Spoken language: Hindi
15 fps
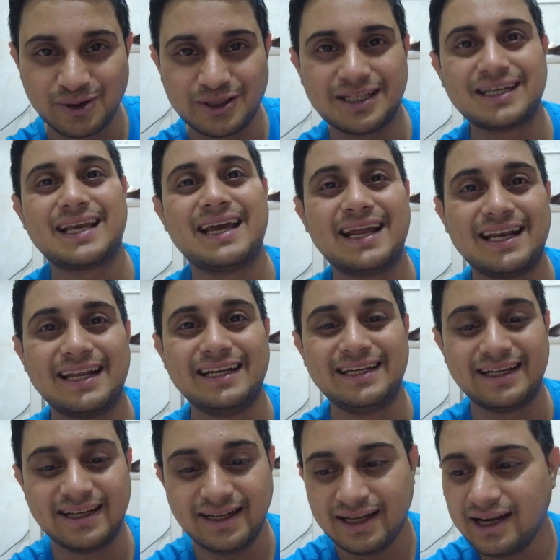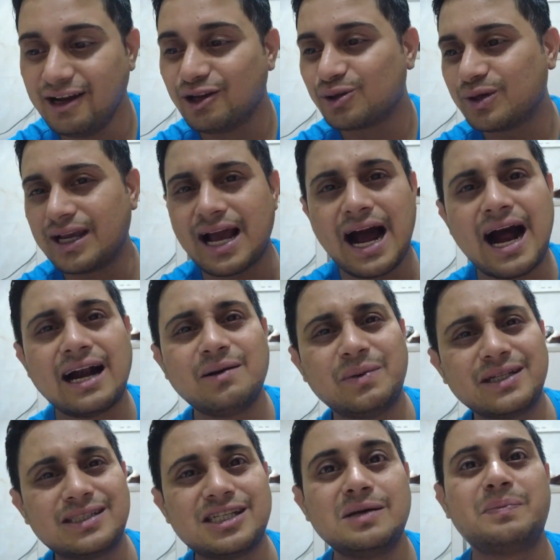उसकी केयर लेनी है तो ये आठ
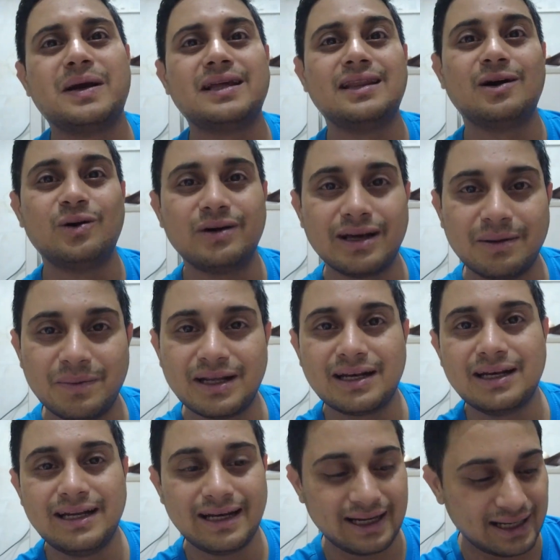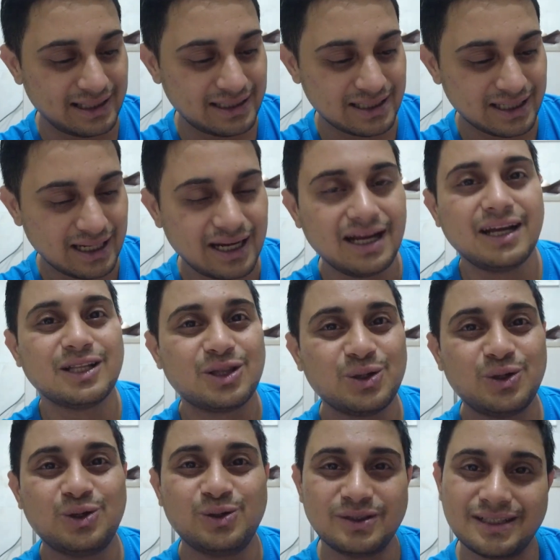बच्चे पैदा हो गए मेरे लिए आज
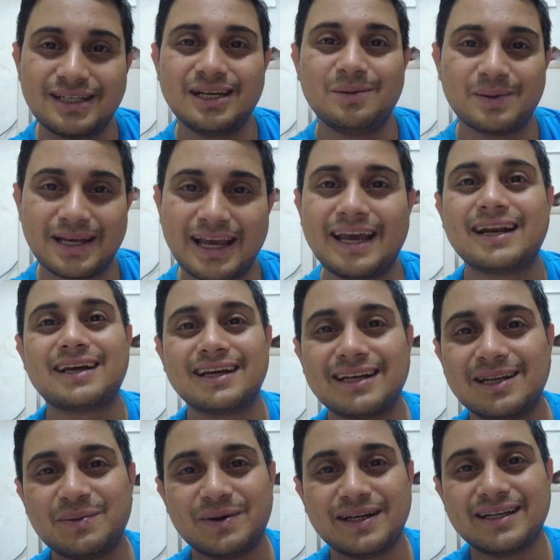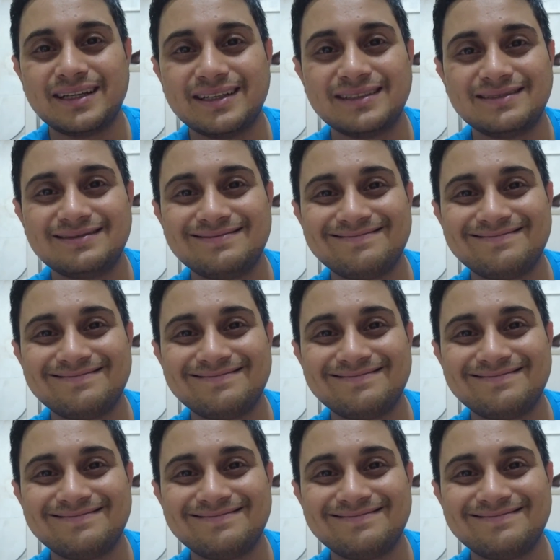तो उनकी अब केयर करनी पड़ेगी